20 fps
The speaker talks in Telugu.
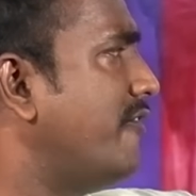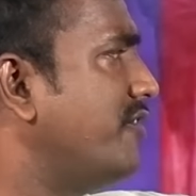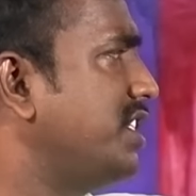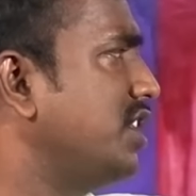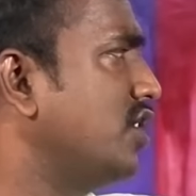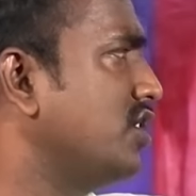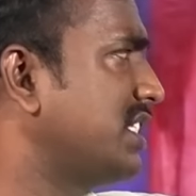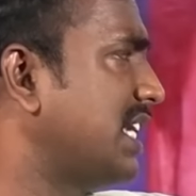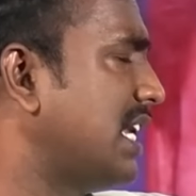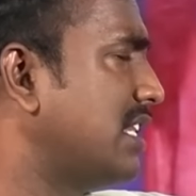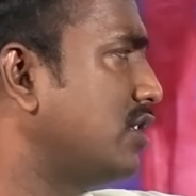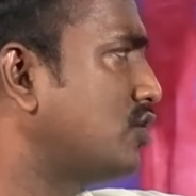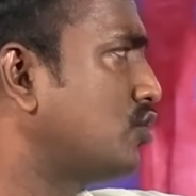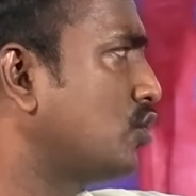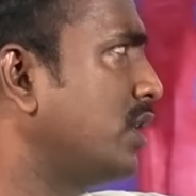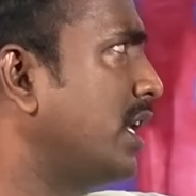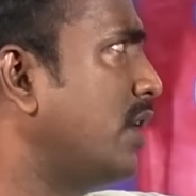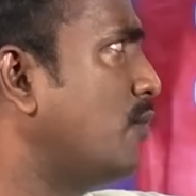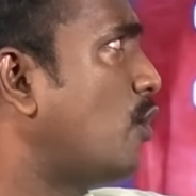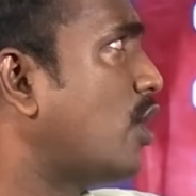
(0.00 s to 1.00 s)
విజయం
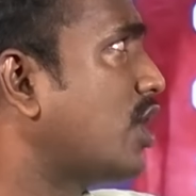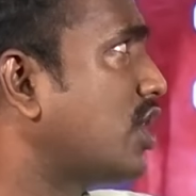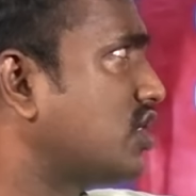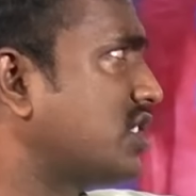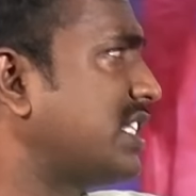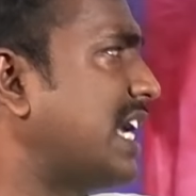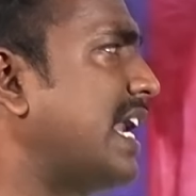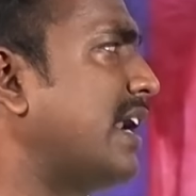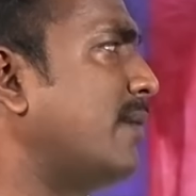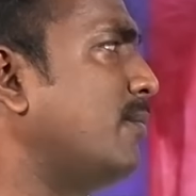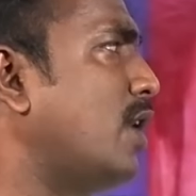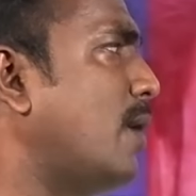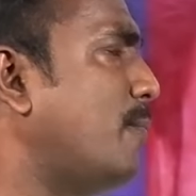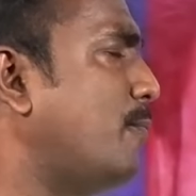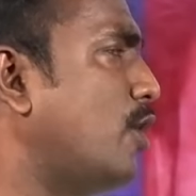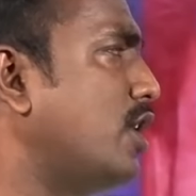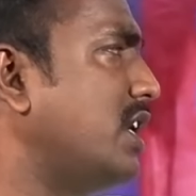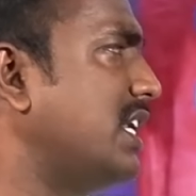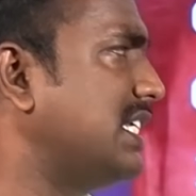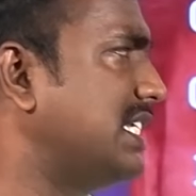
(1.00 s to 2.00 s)
సాధిస్తుంది ఒక్క స్థానంలో
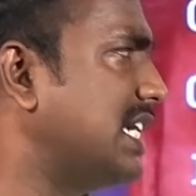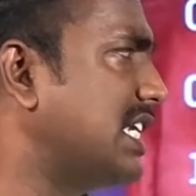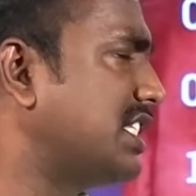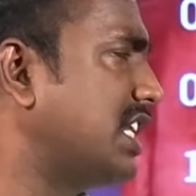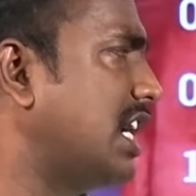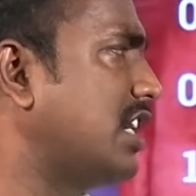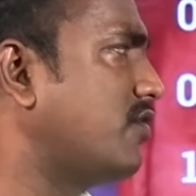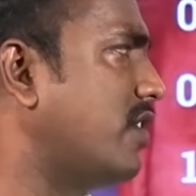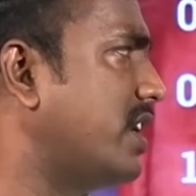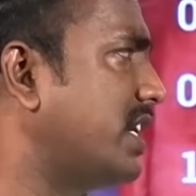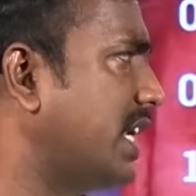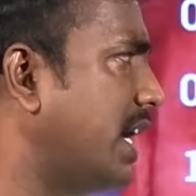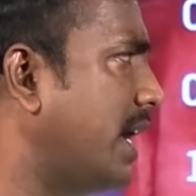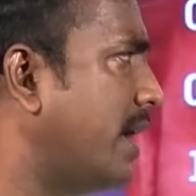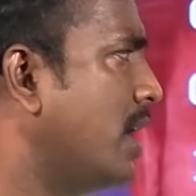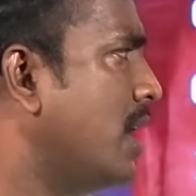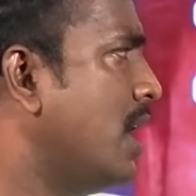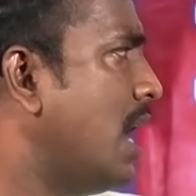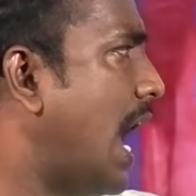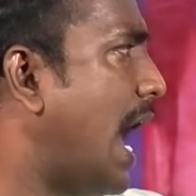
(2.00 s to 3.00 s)
పోటీ చేసినటువంటి
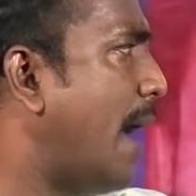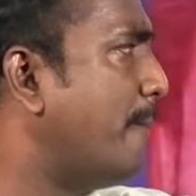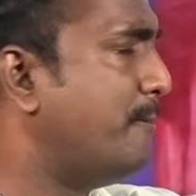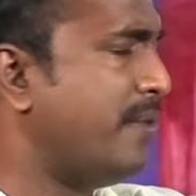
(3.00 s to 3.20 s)
ఆ